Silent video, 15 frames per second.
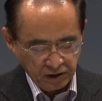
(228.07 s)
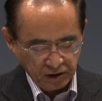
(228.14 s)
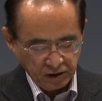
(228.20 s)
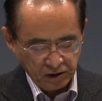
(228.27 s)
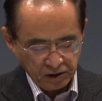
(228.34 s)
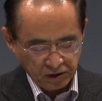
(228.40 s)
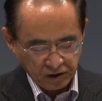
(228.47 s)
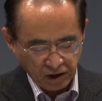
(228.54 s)

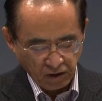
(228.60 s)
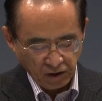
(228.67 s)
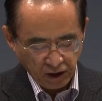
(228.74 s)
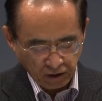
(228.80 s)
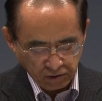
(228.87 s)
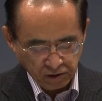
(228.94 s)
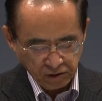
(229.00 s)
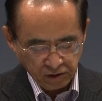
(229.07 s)
に使わ
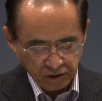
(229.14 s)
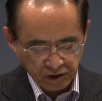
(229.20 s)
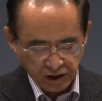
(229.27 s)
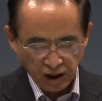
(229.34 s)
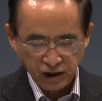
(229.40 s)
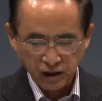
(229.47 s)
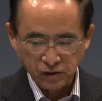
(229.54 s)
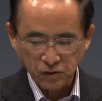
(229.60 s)
れる時
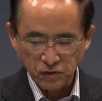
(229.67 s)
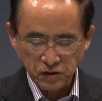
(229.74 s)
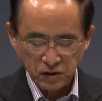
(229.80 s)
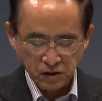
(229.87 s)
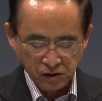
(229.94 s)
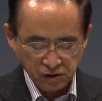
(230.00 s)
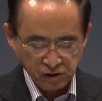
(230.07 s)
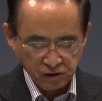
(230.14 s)
代が当
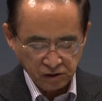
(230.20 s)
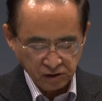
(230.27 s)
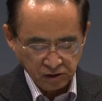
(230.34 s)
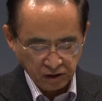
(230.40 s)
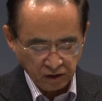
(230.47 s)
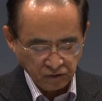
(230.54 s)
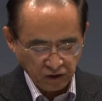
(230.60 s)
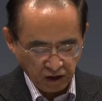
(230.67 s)
然来る
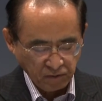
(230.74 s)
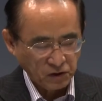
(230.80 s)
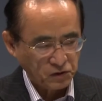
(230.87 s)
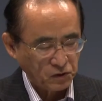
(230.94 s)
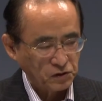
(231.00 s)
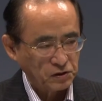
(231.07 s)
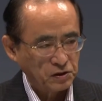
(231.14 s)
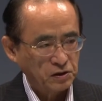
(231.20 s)
でございま
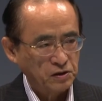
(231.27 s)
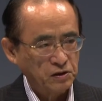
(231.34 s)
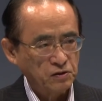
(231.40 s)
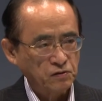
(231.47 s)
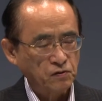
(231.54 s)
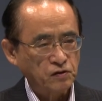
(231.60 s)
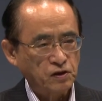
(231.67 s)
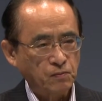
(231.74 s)
しょうし
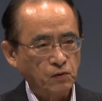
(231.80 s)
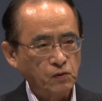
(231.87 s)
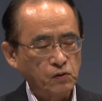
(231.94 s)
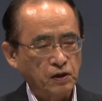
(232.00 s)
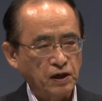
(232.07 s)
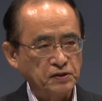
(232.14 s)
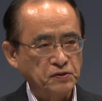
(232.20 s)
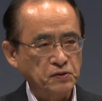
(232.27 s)
そういったもの
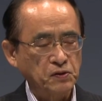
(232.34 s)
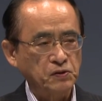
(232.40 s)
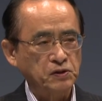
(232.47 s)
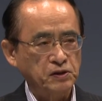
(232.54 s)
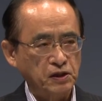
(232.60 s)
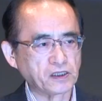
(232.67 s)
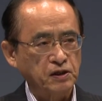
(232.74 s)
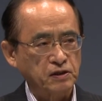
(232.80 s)
を活用
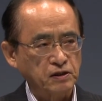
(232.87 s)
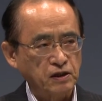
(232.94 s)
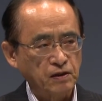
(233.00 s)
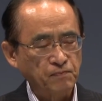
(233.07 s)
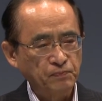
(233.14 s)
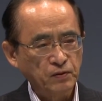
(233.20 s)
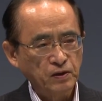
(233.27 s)
してですね